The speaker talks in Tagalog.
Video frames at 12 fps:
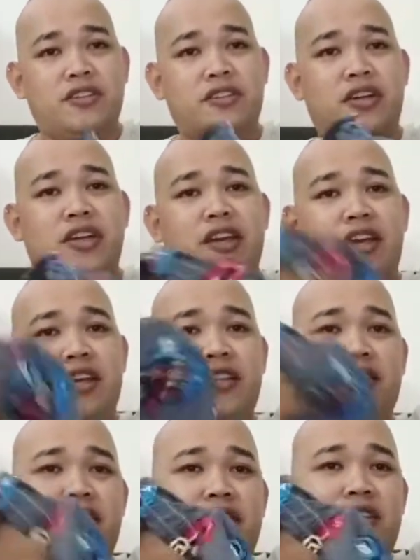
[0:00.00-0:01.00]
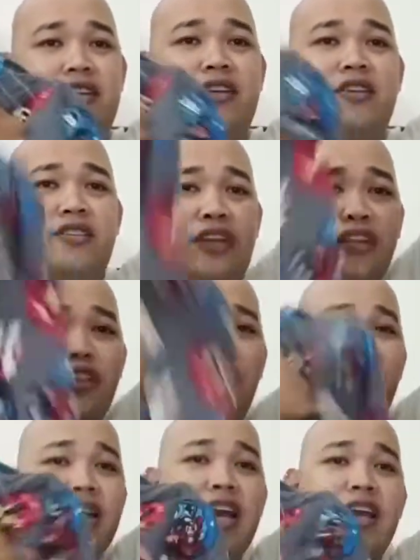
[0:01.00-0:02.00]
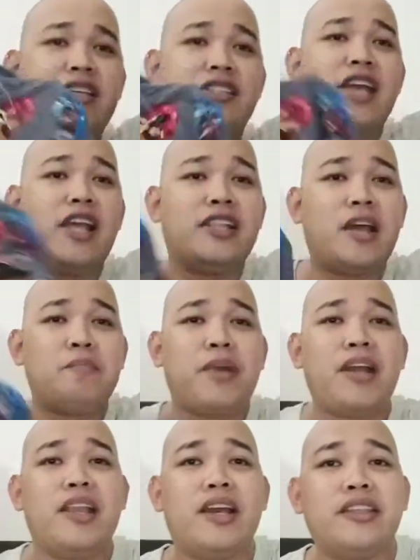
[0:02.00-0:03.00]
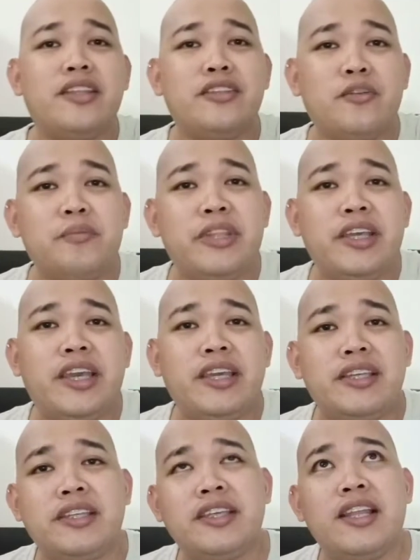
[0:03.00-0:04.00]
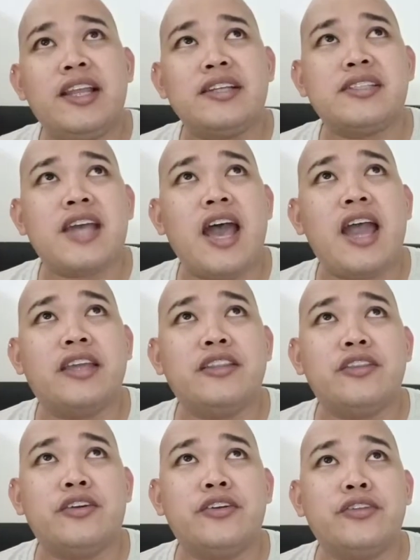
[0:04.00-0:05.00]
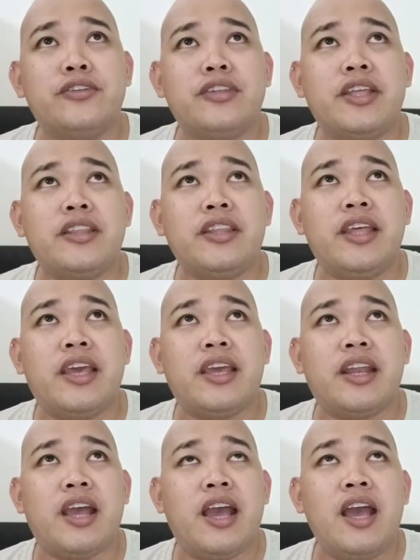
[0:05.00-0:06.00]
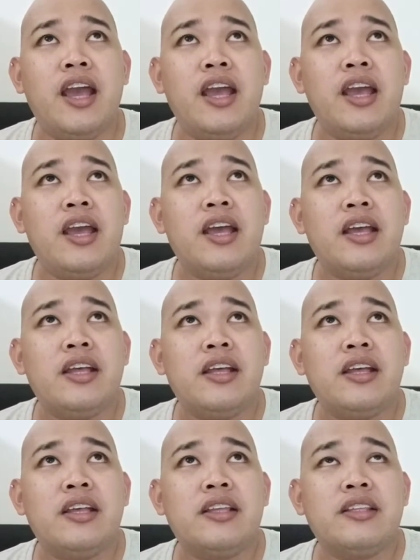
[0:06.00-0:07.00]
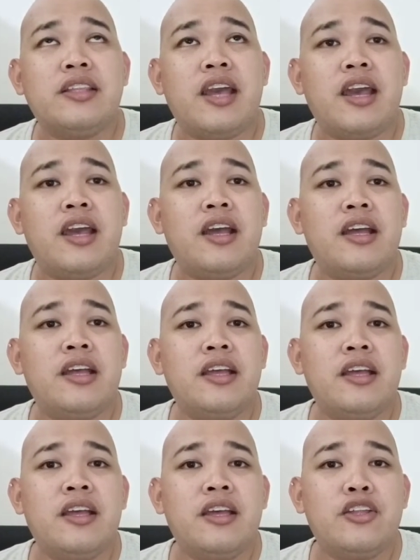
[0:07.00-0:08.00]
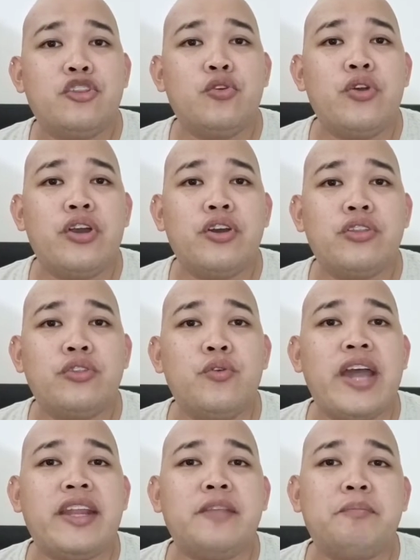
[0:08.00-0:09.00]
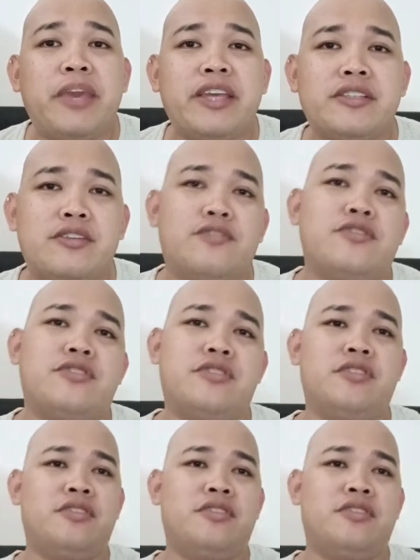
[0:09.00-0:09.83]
So ayan. So ito guys, dahil napakalaki nito, binigay niya lang sa akin to nung tindera ng 200 pesos.